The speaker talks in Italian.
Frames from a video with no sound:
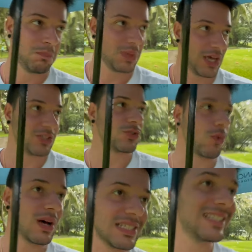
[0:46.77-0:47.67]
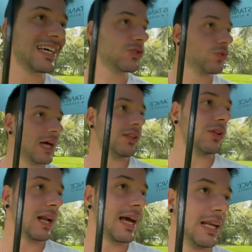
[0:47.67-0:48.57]
e sto quasi già sudando
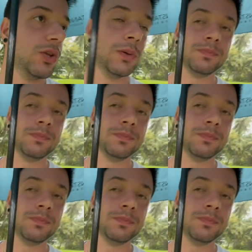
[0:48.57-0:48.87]
dal caldo.